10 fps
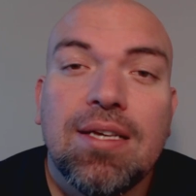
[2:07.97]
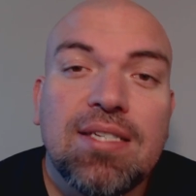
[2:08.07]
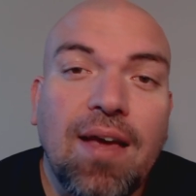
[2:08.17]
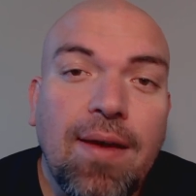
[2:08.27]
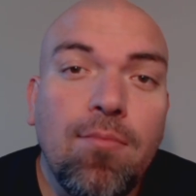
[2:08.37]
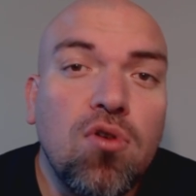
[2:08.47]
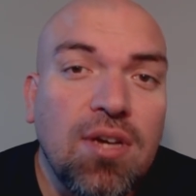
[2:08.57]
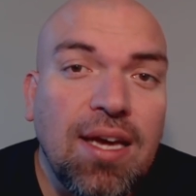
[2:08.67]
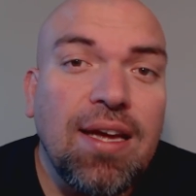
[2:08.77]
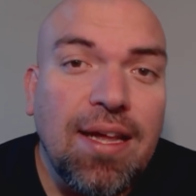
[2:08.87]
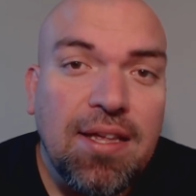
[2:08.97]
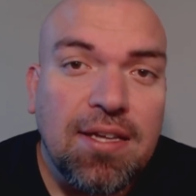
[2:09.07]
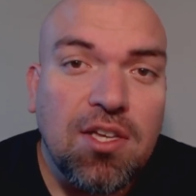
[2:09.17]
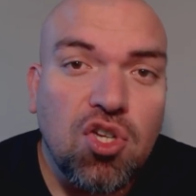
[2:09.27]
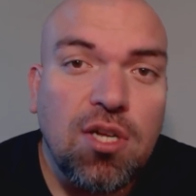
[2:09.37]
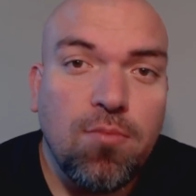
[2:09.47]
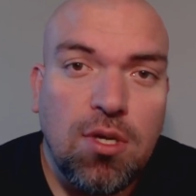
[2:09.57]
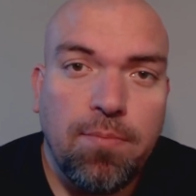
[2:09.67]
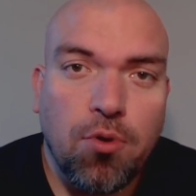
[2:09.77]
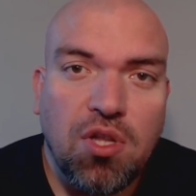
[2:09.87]
Sabemos que la hidratación es
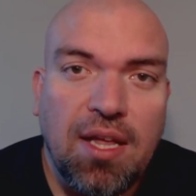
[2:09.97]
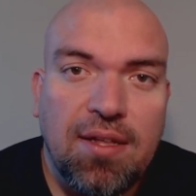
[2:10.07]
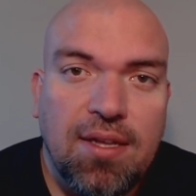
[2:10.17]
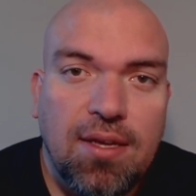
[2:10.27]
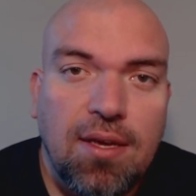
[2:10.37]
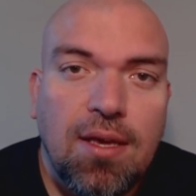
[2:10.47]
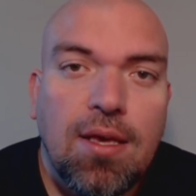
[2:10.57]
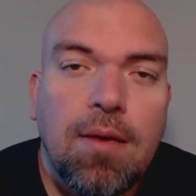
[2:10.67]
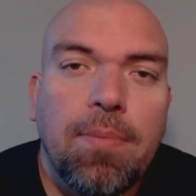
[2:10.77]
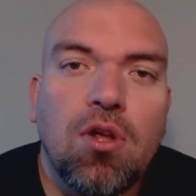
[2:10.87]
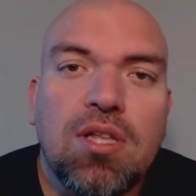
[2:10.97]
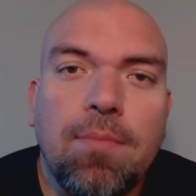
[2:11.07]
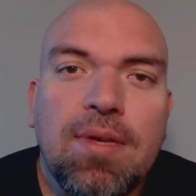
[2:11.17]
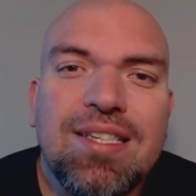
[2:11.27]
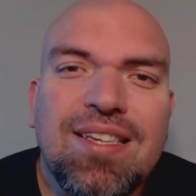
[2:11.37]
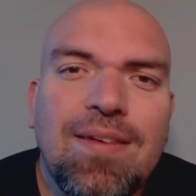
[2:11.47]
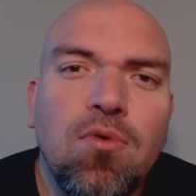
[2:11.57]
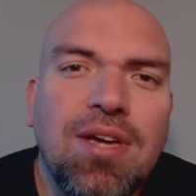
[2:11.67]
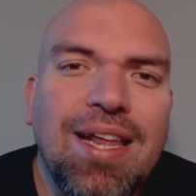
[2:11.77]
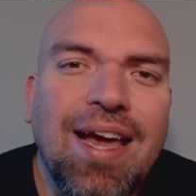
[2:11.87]
muy importante, pero también
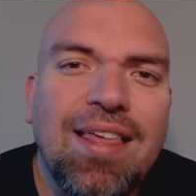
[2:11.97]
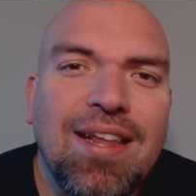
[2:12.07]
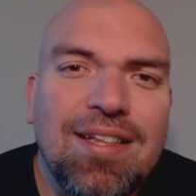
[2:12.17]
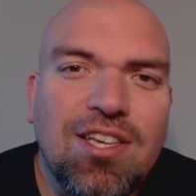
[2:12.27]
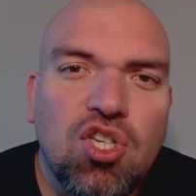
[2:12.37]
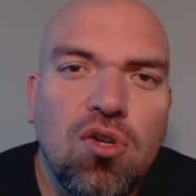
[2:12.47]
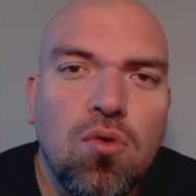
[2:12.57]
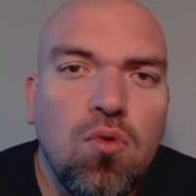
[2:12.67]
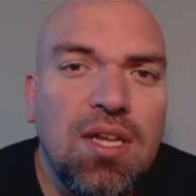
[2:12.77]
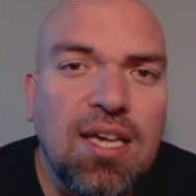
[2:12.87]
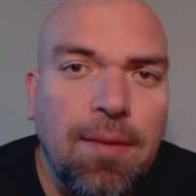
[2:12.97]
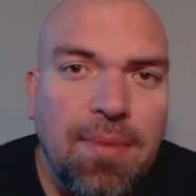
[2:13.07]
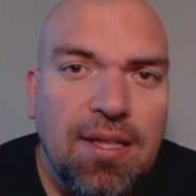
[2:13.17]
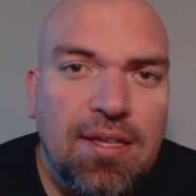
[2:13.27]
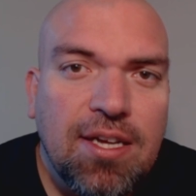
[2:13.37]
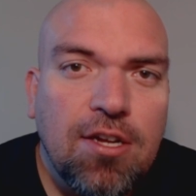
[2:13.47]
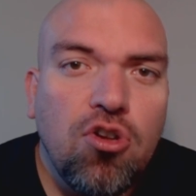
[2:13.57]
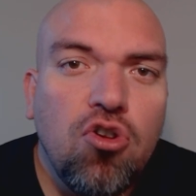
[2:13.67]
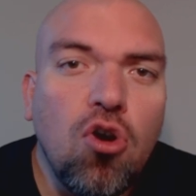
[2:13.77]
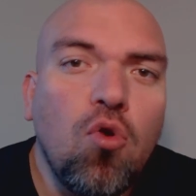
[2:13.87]
sabemos que la hidratación únicamente
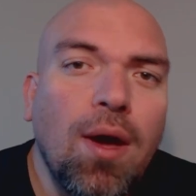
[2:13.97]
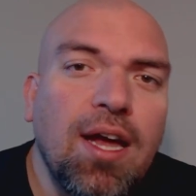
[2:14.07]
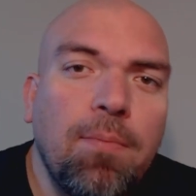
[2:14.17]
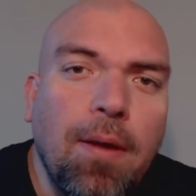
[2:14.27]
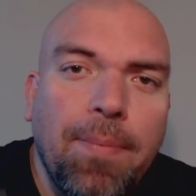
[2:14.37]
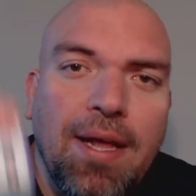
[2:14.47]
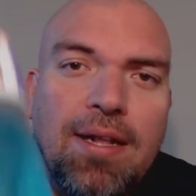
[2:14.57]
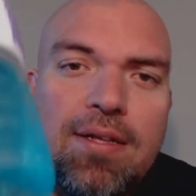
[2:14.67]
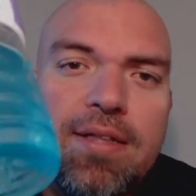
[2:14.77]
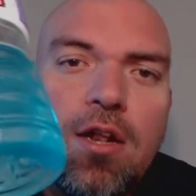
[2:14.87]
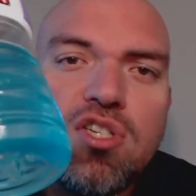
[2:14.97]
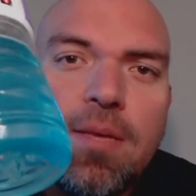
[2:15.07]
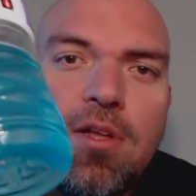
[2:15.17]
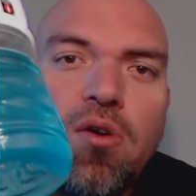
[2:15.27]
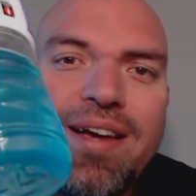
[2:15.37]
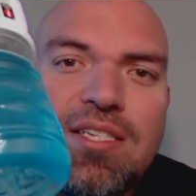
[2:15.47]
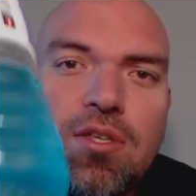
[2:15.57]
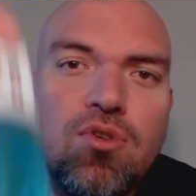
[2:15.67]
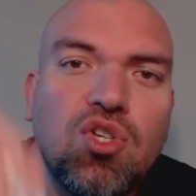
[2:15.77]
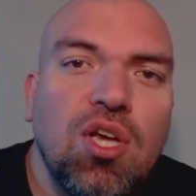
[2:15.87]
no juega el papel de los
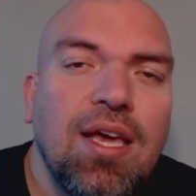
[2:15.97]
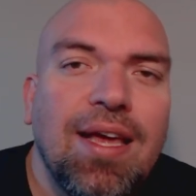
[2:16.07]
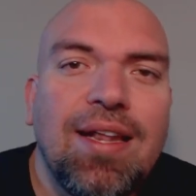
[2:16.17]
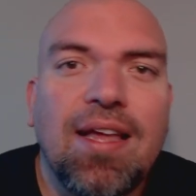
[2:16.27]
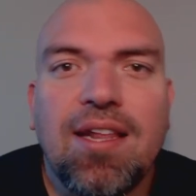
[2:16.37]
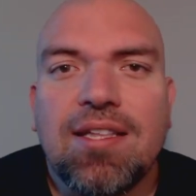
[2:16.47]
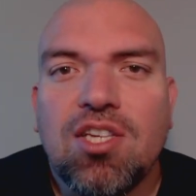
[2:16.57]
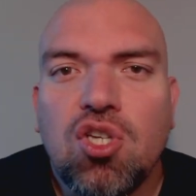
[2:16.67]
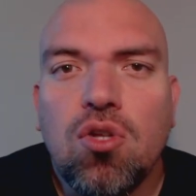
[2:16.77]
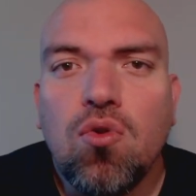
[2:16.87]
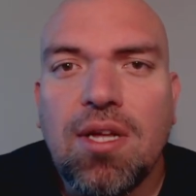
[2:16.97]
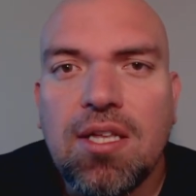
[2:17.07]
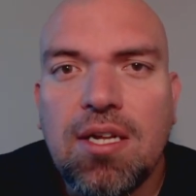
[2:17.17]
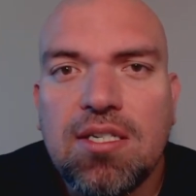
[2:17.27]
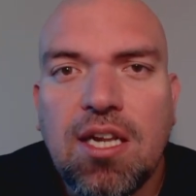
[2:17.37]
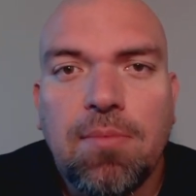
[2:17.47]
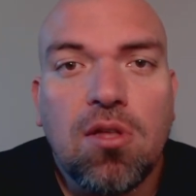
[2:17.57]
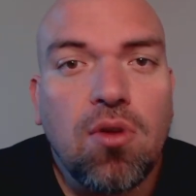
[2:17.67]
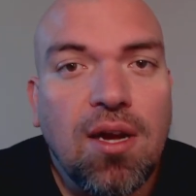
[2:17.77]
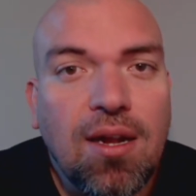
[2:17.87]
aminoácidos. La hidratación durante el
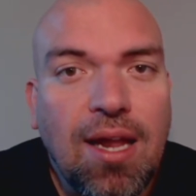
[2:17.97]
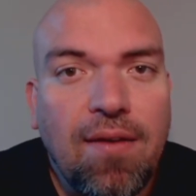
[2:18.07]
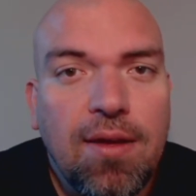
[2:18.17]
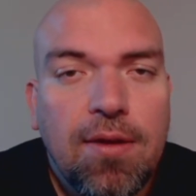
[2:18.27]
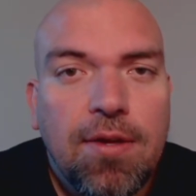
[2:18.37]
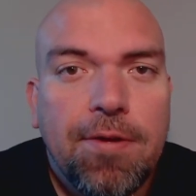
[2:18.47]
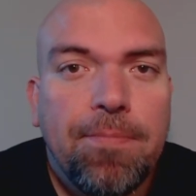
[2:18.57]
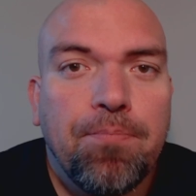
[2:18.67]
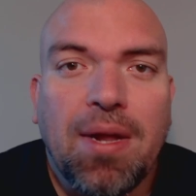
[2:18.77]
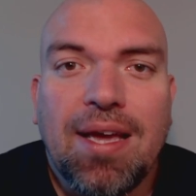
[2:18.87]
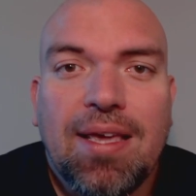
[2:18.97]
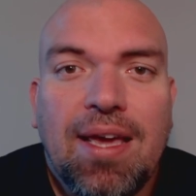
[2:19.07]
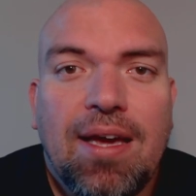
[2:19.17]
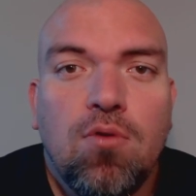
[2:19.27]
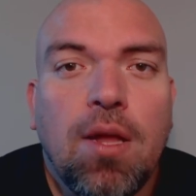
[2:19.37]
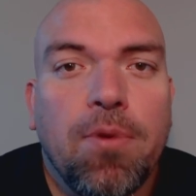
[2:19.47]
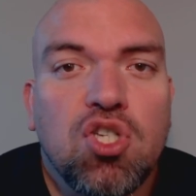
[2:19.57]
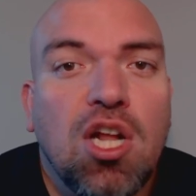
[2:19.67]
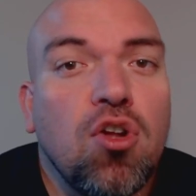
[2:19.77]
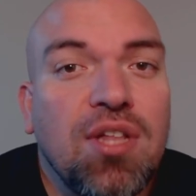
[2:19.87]
entrenamiento es clave para que una
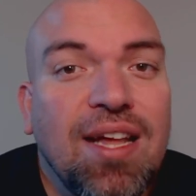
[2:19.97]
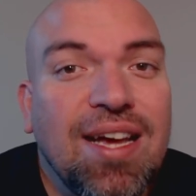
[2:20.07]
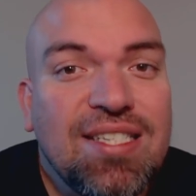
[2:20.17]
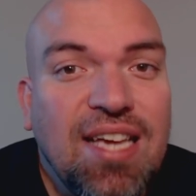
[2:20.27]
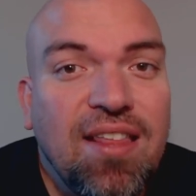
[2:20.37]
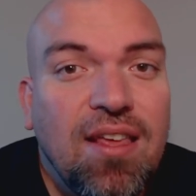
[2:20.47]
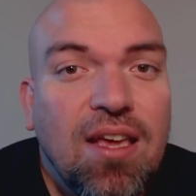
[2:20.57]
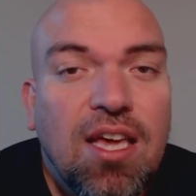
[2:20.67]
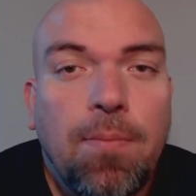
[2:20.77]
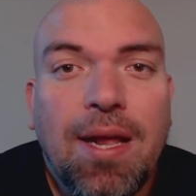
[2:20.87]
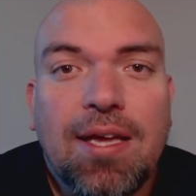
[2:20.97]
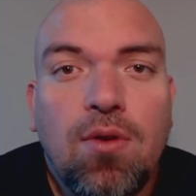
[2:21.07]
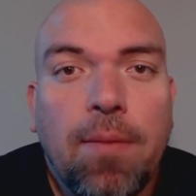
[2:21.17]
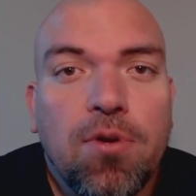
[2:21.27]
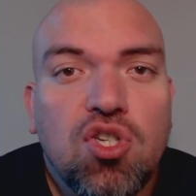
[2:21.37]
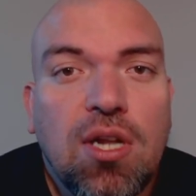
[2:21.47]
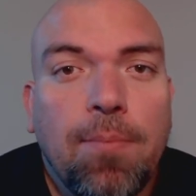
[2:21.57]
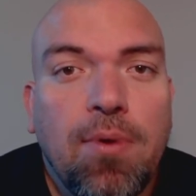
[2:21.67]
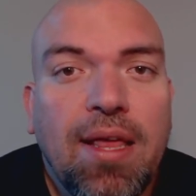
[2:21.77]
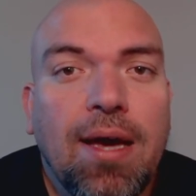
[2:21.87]
persona no tenga sed y para que una
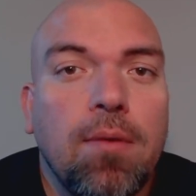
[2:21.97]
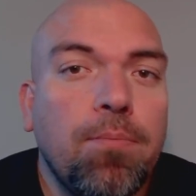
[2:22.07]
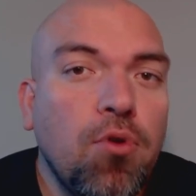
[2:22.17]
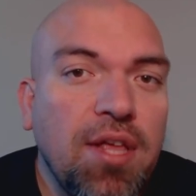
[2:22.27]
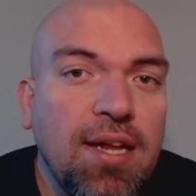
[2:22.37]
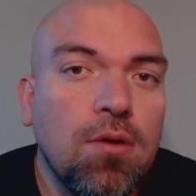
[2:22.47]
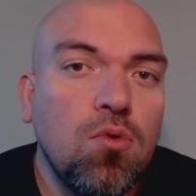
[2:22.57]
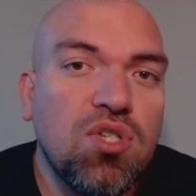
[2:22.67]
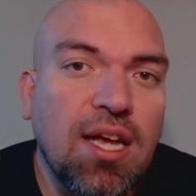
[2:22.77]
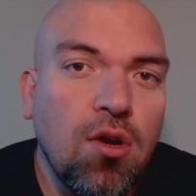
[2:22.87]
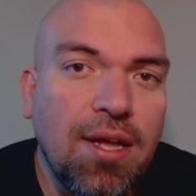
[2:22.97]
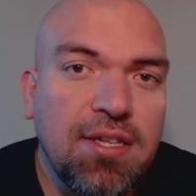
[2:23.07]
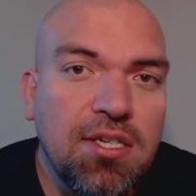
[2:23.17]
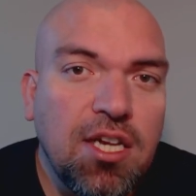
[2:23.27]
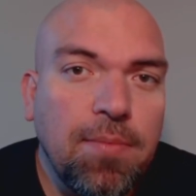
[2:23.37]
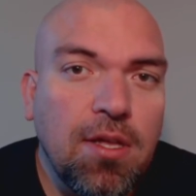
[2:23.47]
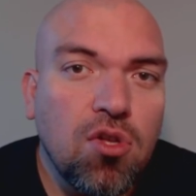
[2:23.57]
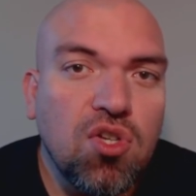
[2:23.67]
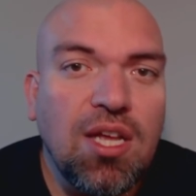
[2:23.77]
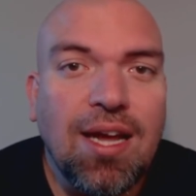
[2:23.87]
persona pueda poder usar los
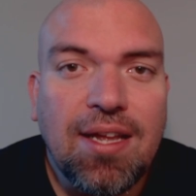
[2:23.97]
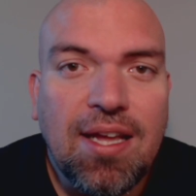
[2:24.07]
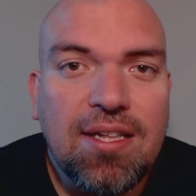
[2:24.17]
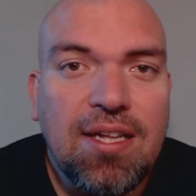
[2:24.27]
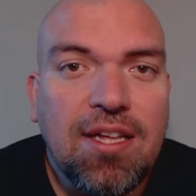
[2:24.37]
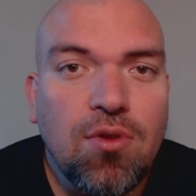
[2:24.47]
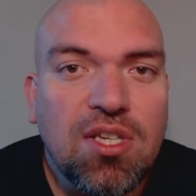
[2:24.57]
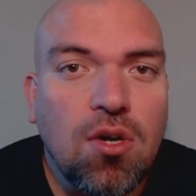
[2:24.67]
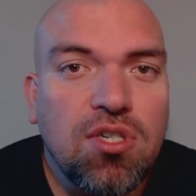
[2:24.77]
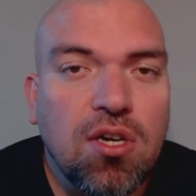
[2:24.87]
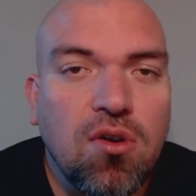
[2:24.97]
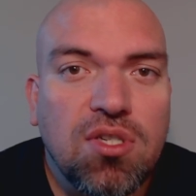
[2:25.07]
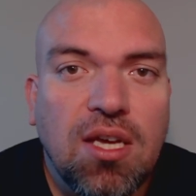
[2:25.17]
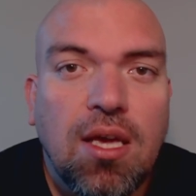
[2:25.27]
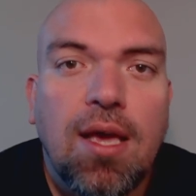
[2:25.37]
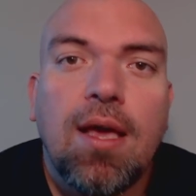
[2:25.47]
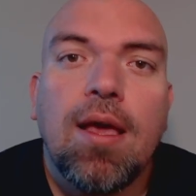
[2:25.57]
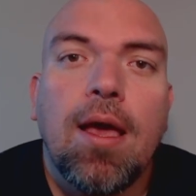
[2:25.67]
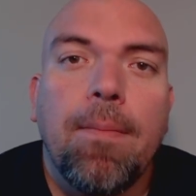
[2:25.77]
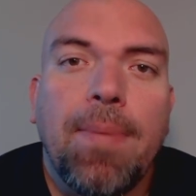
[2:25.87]
entrenamientos y la creatina y todas esas otras cosas.
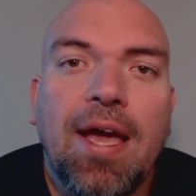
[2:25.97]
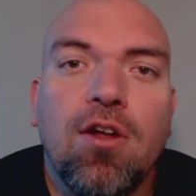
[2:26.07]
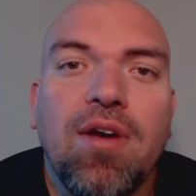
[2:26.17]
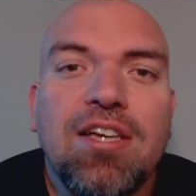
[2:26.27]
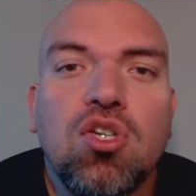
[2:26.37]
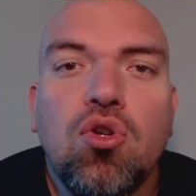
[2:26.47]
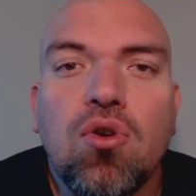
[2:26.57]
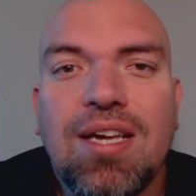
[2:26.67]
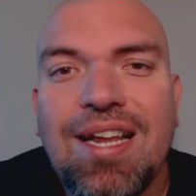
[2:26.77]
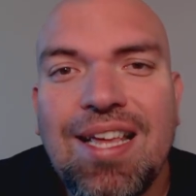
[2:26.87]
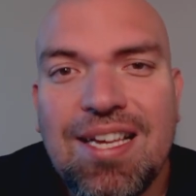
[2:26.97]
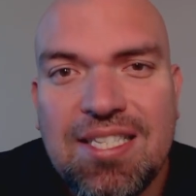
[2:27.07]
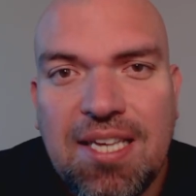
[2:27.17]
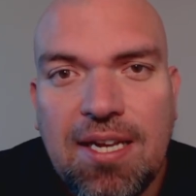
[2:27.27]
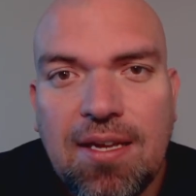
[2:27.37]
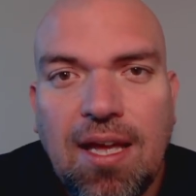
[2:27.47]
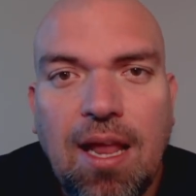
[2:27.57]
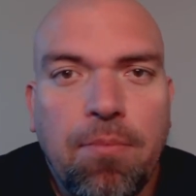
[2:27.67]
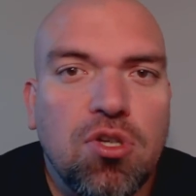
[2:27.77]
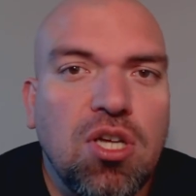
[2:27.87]
Pero eso no quiere decir
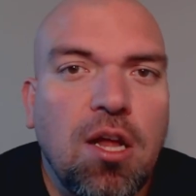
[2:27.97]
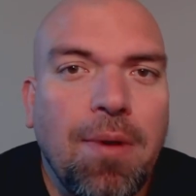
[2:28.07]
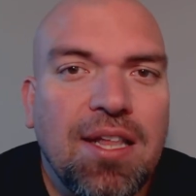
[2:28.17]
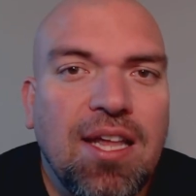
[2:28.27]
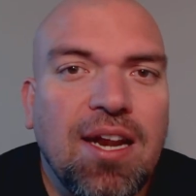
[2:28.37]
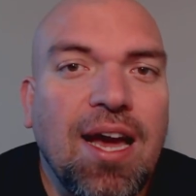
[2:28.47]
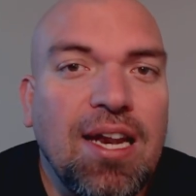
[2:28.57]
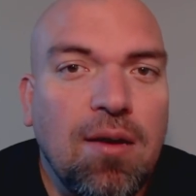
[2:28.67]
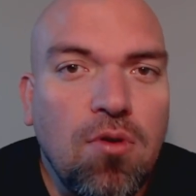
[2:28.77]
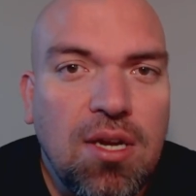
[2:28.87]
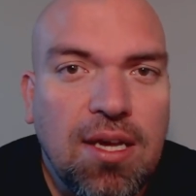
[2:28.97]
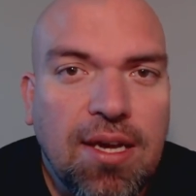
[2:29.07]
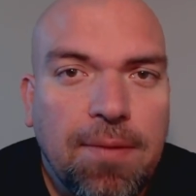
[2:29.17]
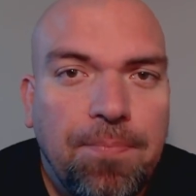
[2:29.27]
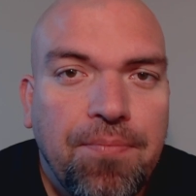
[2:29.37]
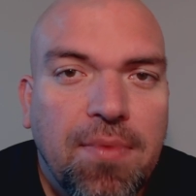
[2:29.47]
que la persona va a estar anabólica.